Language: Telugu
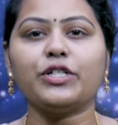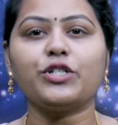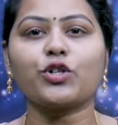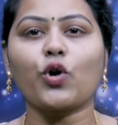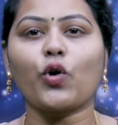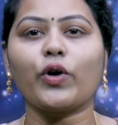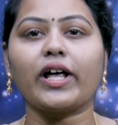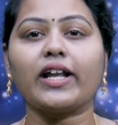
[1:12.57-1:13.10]

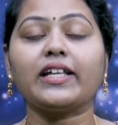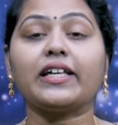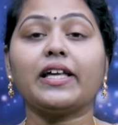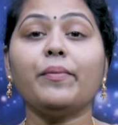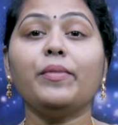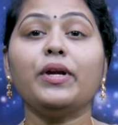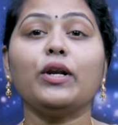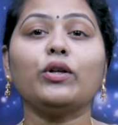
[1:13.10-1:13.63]
పెంచుకోవడానికి
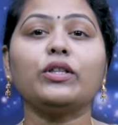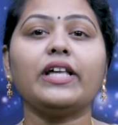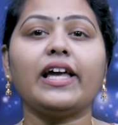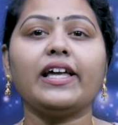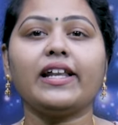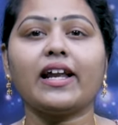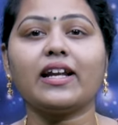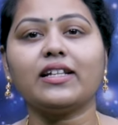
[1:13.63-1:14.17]
మీలో
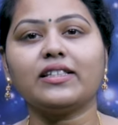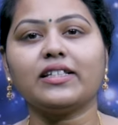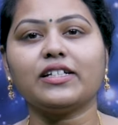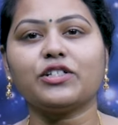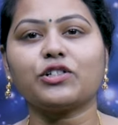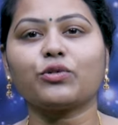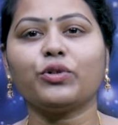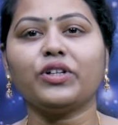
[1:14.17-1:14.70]
ధైర్యాన్ని
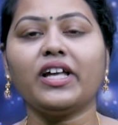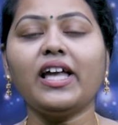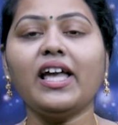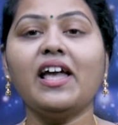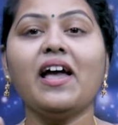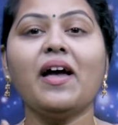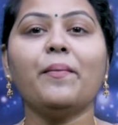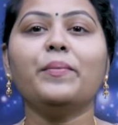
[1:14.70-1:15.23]
తెచ్చుకుని
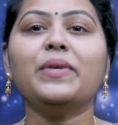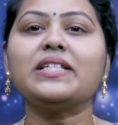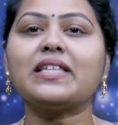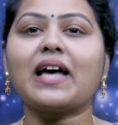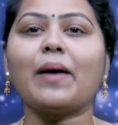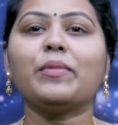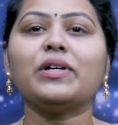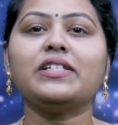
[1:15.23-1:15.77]
మీ
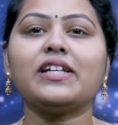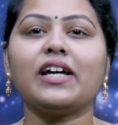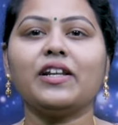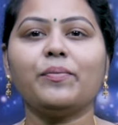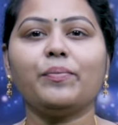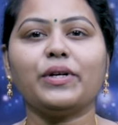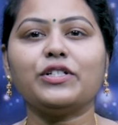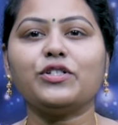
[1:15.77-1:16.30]
సామర్థ్యాన్ని
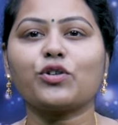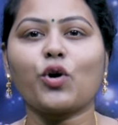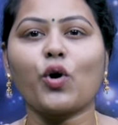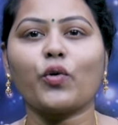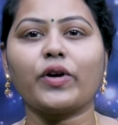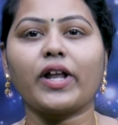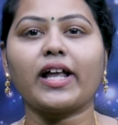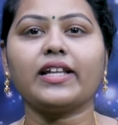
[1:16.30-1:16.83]

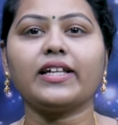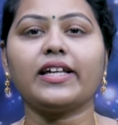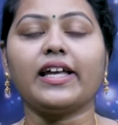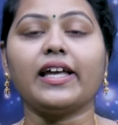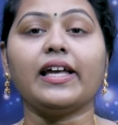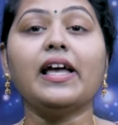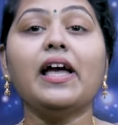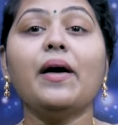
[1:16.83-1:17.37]
పెంచుకోవడానికి
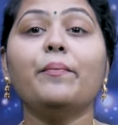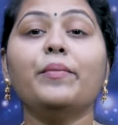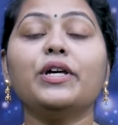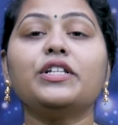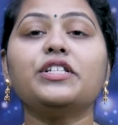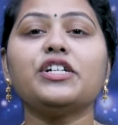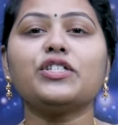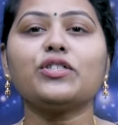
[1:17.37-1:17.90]
మీరు
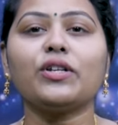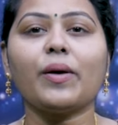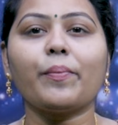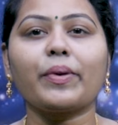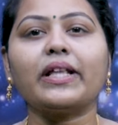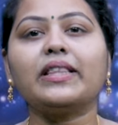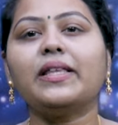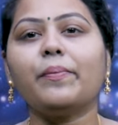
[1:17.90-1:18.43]
చేస్తున్న
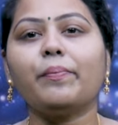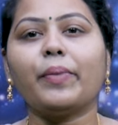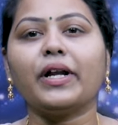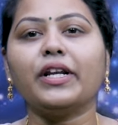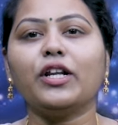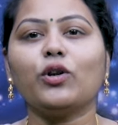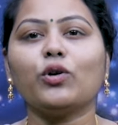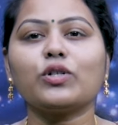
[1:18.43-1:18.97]
ప్రతి
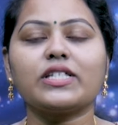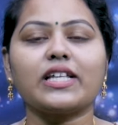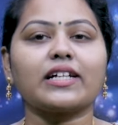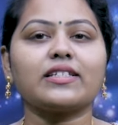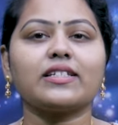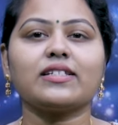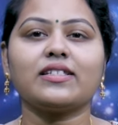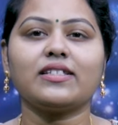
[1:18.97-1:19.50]
పనిలో
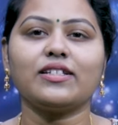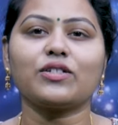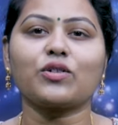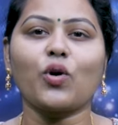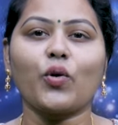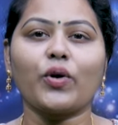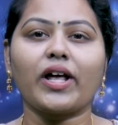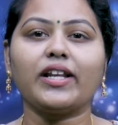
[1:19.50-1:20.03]
సక్సెస్
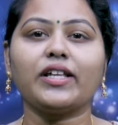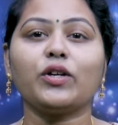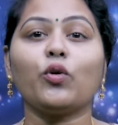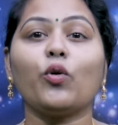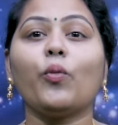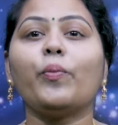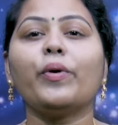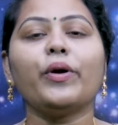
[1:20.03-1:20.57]
తీసుకోవడానికి
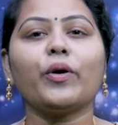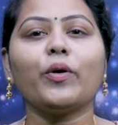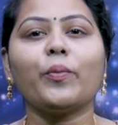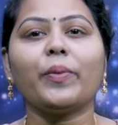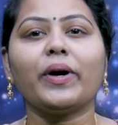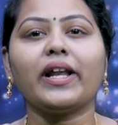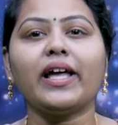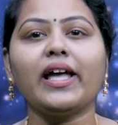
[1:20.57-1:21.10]

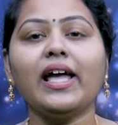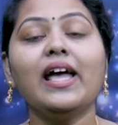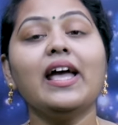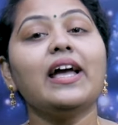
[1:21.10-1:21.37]
ఉపయోగపడే